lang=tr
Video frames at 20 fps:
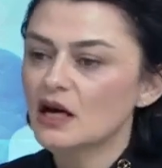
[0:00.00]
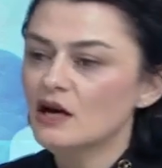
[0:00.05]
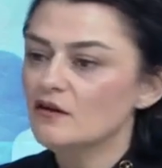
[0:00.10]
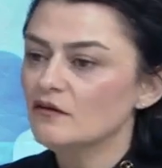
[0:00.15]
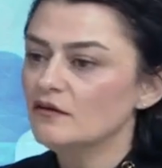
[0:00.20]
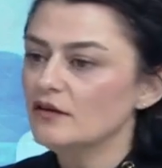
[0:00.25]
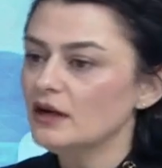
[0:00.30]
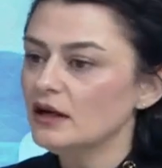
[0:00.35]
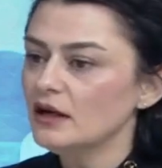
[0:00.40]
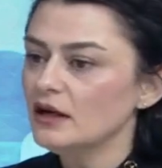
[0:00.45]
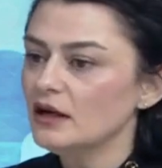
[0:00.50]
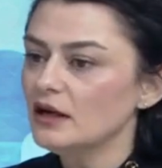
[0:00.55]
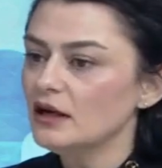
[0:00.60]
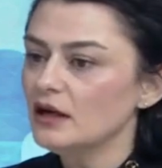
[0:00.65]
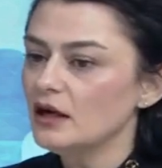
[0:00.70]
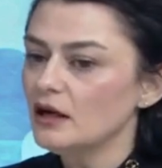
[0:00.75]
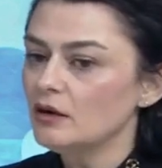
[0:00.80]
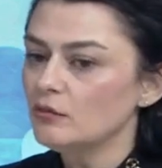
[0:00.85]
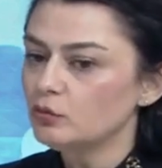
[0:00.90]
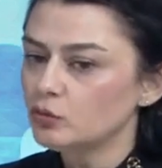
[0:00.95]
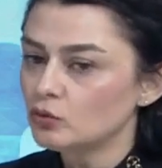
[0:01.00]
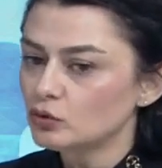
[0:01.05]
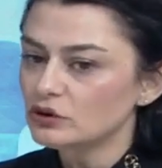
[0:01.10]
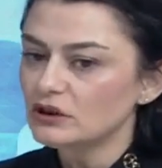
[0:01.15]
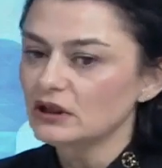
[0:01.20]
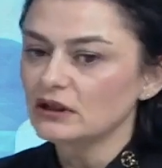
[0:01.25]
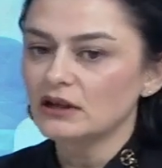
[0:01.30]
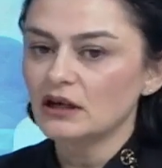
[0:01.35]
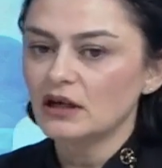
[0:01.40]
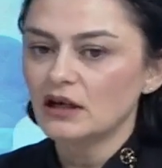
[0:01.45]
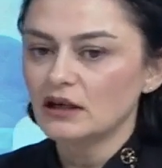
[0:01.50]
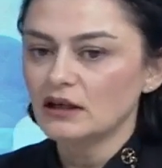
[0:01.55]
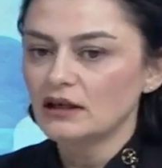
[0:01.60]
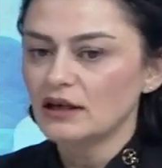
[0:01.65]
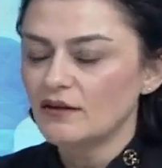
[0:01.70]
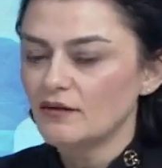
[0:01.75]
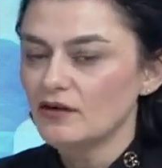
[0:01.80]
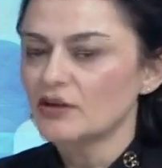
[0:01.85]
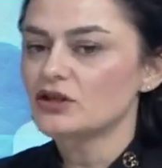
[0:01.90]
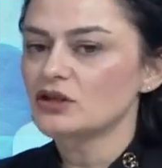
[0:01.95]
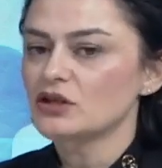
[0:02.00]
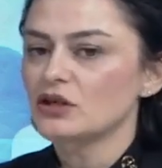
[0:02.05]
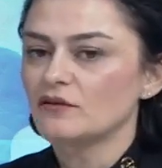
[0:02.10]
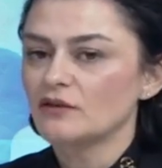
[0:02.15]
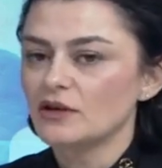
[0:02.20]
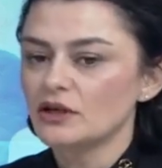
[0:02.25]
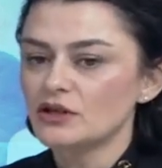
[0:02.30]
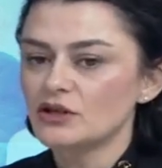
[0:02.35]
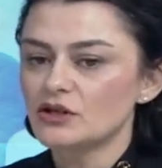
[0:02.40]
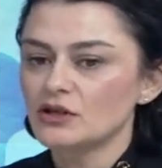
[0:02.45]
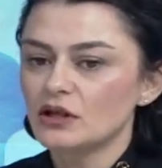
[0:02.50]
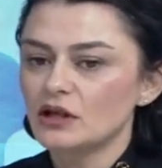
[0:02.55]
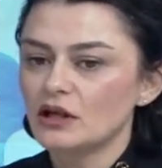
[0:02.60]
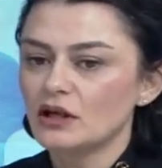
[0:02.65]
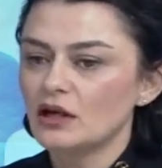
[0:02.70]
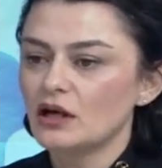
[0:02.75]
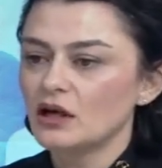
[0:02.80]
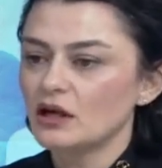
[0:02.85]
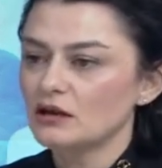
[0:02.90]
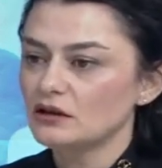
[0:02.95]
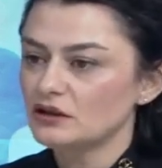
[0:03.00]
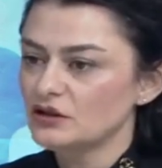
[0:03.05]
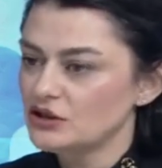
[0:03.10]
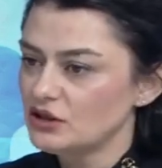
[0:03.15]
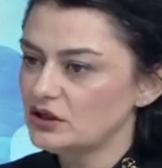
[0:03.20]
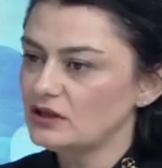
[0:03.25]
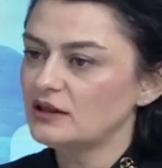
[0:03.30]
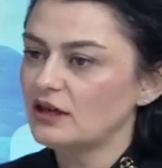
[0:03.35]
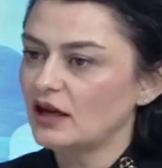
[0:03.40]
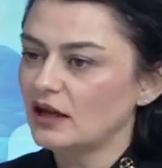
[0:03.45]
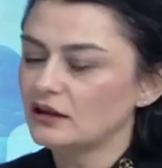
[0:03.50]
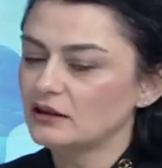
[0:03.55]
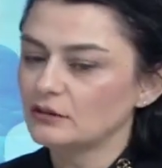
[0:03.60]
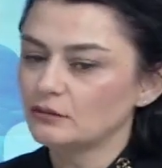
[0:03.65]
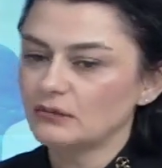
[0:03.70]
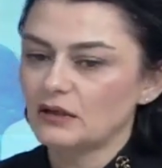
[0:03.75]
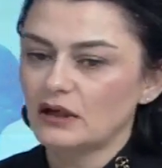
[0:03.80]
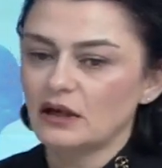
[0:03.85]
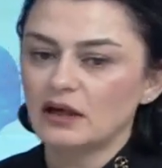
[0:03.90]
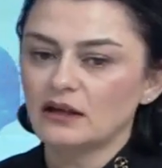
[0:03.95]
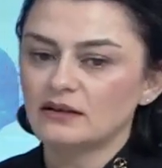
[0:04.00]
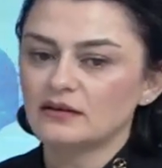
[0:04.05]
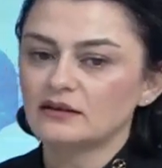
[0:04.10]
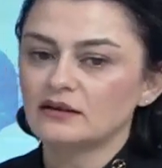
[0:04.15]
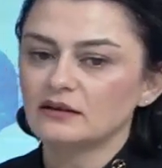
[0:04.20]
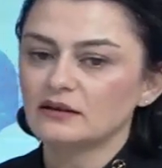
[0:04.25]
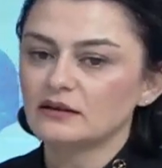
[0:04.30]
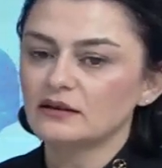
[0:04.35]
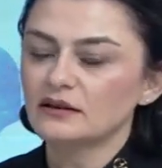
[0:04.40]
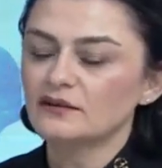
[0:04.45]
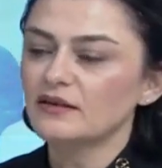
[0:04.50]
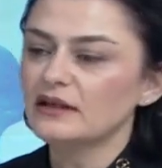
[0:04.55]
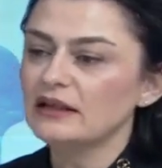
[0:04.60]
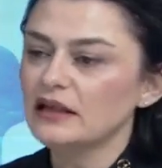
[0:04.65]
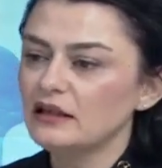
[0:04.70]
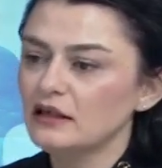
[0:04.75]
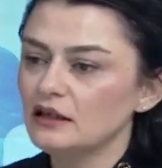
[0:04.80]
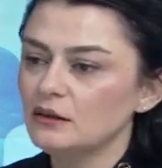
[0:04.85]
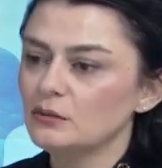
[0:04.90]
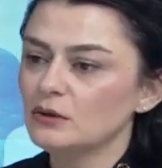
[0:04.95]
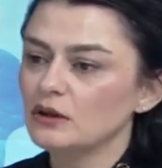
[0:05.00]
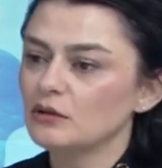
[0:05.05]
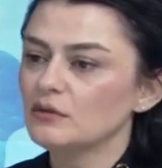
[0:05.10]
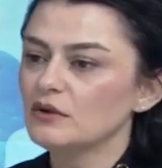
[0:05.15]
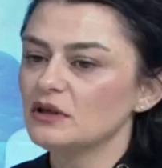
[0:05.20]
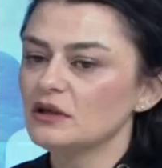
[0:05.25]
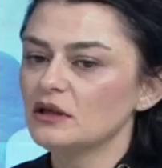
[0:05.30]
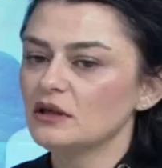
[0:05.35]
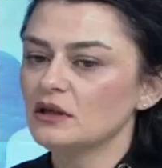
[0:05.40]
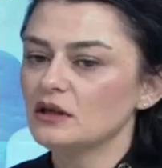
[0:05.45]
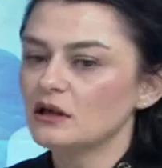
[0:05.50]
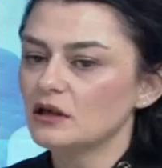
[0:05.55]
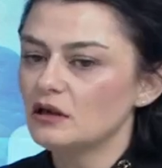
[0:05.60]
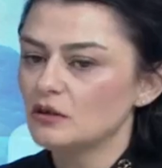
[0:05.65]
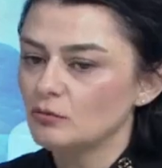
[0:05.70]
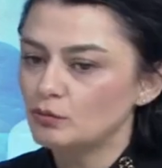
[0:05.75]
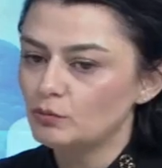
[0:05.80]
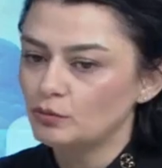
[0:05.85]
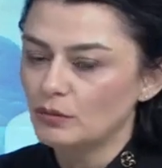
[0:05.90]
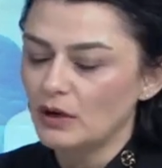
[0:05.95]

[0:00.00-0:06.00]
ve e, burada da yavaş yavaş e, ciddi adımlar atıldı ve dediğim gibi e,